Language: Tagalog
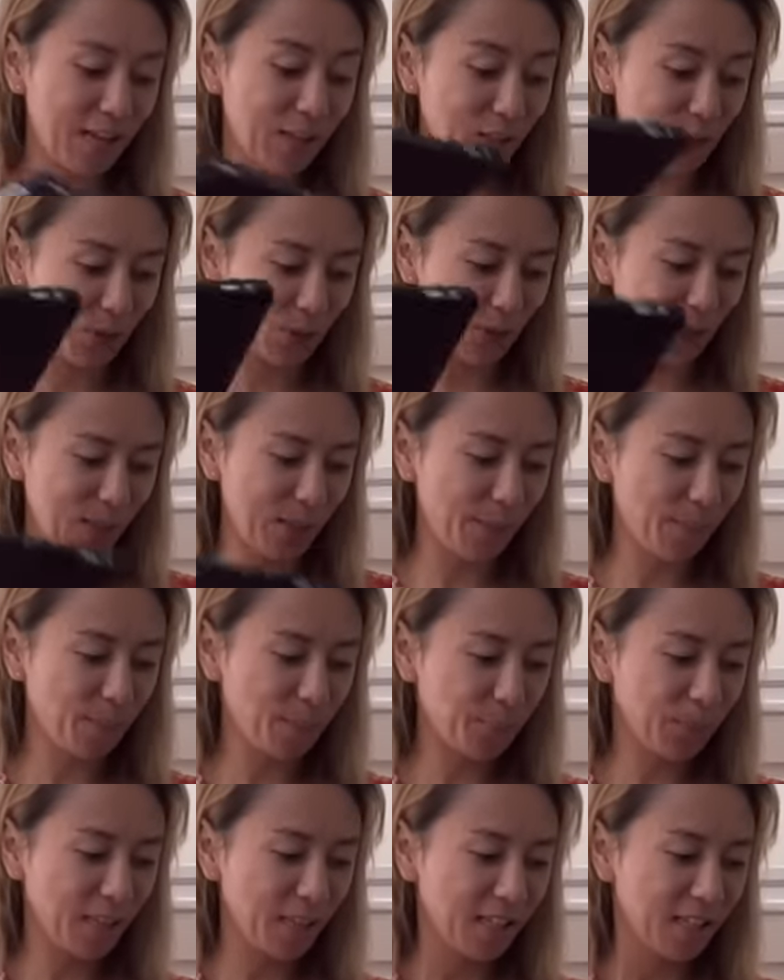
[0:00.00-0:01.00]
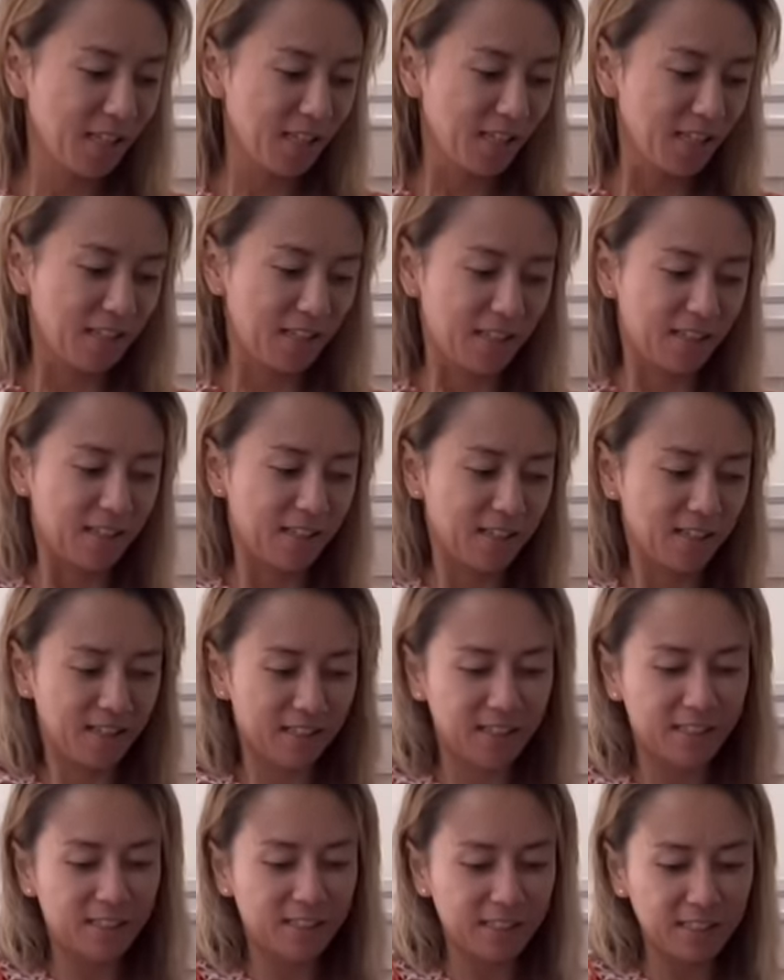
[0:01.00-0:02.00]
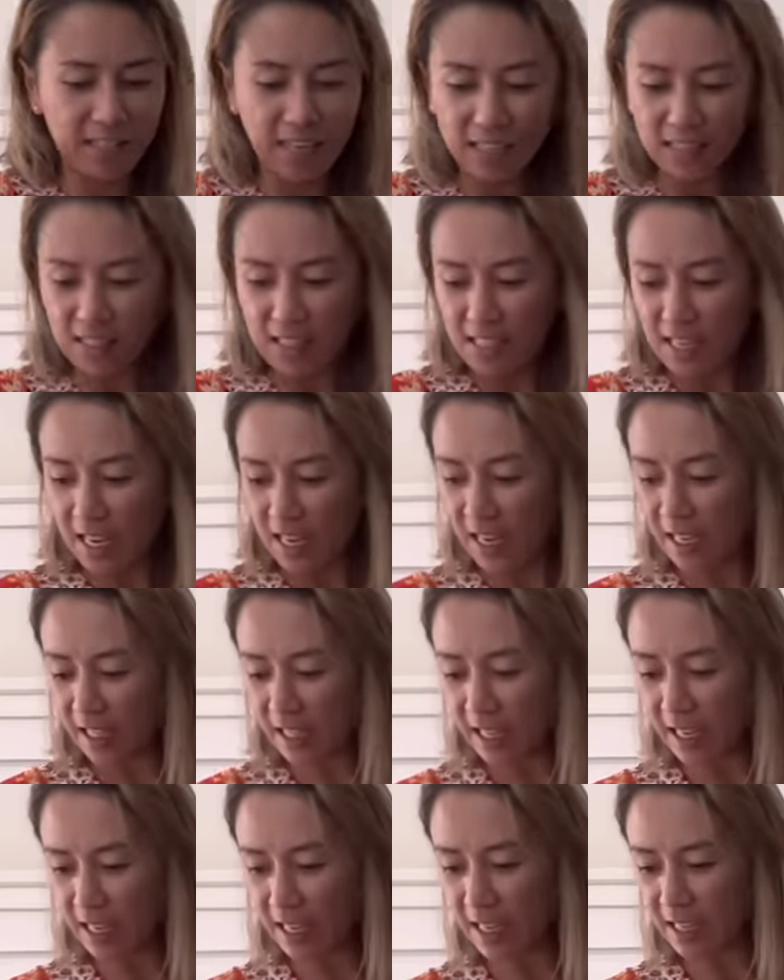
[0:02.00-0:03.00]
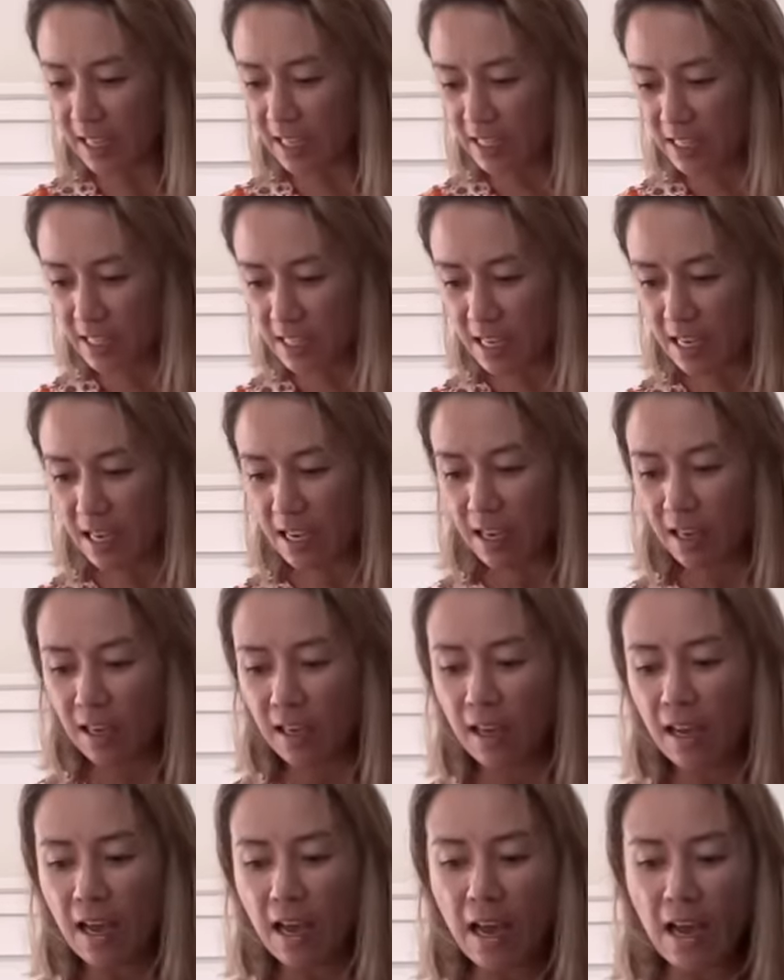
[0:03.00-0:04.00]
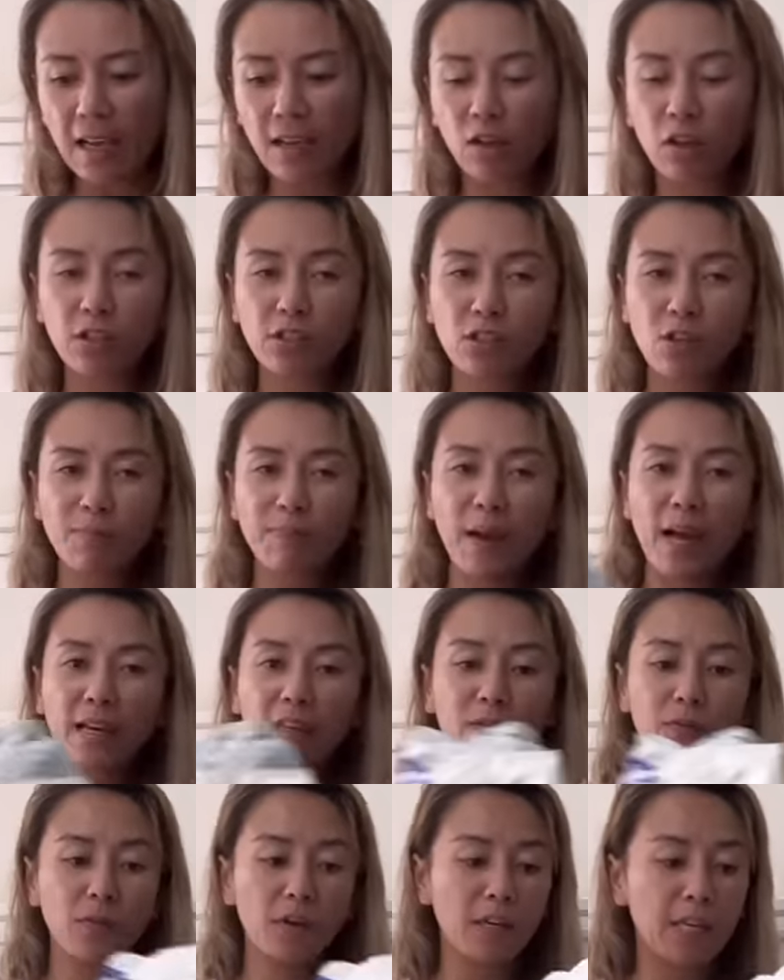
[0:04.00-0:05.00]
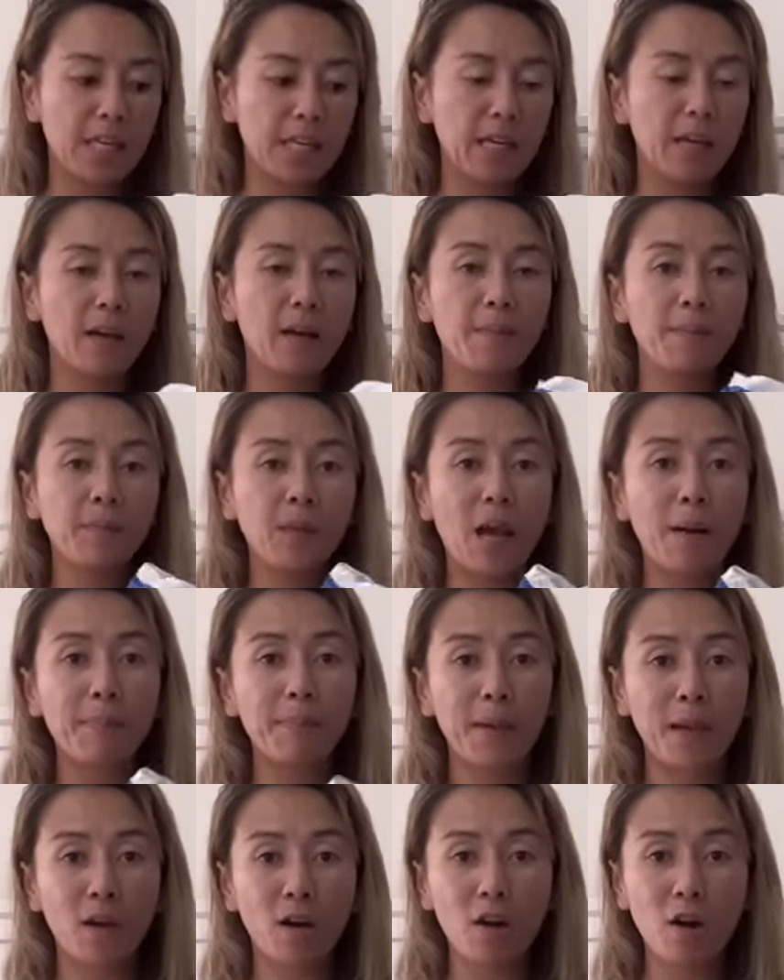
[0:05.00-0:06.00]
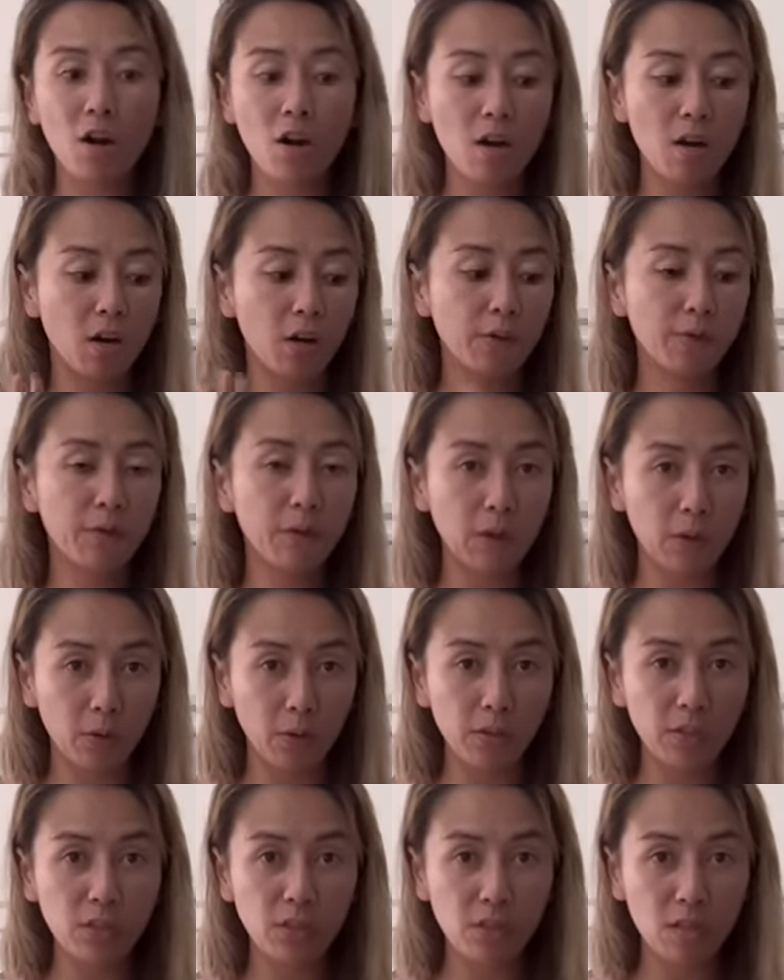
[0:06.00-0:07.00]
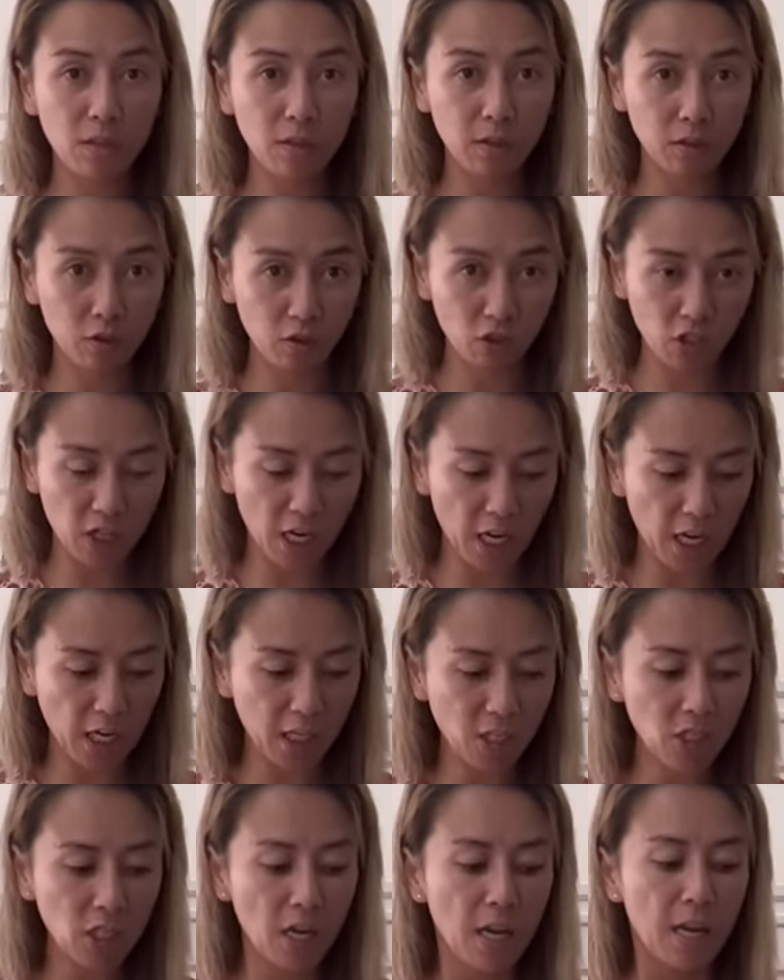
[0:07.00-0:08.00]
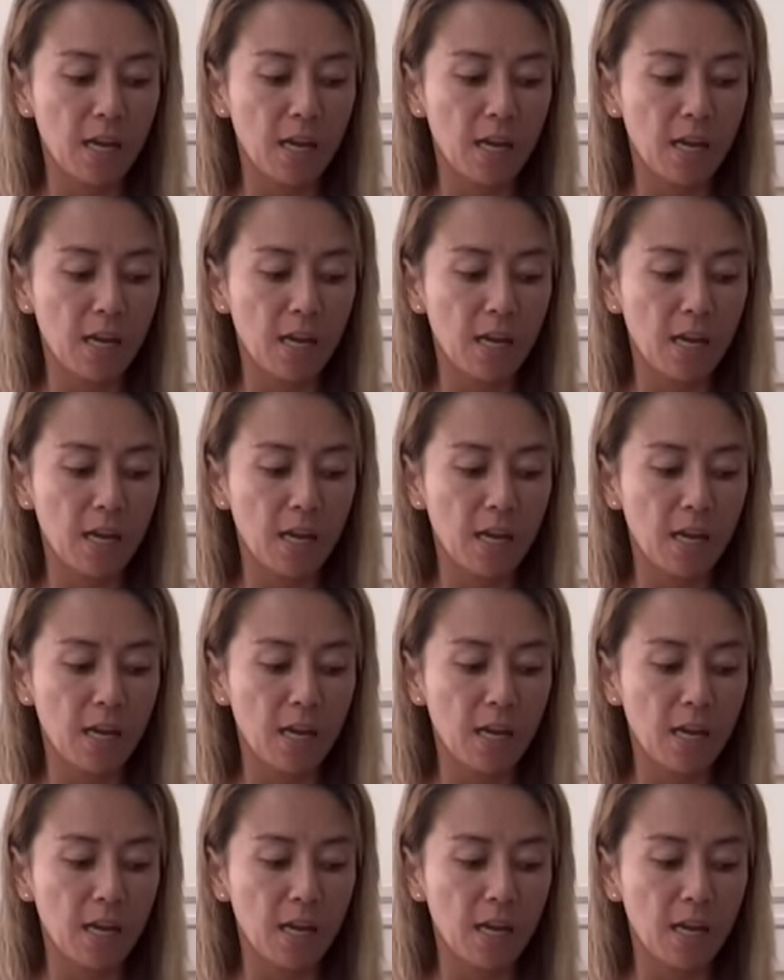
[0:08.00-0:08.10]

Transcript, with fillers: Ayun. Uh, next niyan is, I also packed for him a pair of clothes to change.